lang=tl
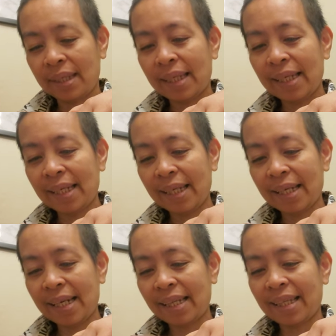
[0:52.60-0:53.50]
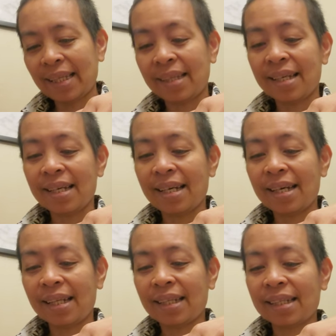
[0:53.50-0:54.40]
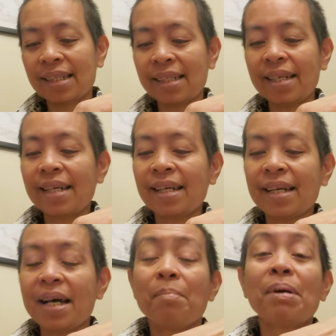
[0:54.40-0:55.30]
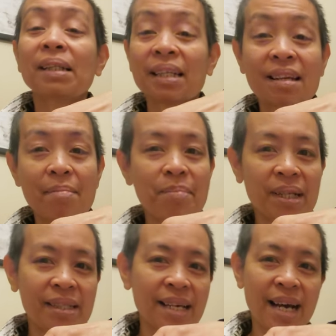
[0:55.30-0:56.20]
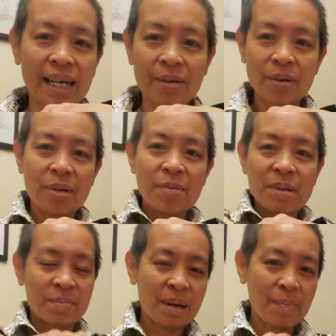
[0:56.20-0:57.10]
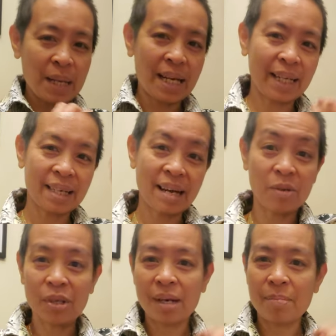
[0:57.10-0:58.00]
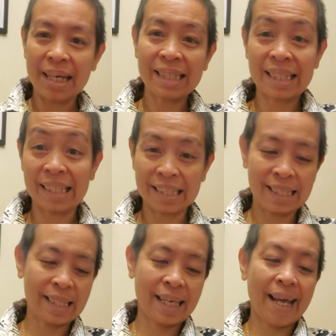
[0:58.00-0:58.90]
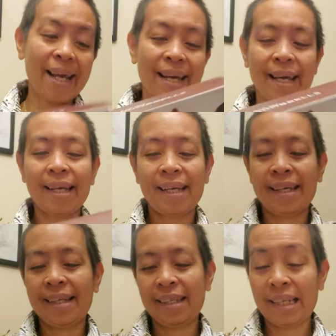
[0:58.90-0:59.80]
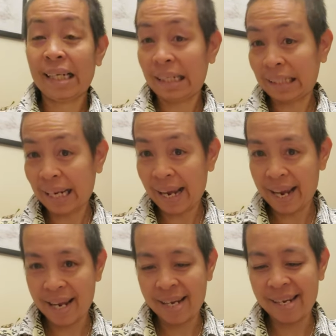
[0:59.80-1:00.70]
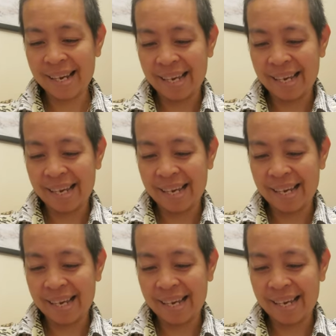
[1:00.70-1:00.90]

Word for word: Ididat-dat kasi magda-dumbbells na ako, magpapalaki na ako ng muscles. Okay. Okay.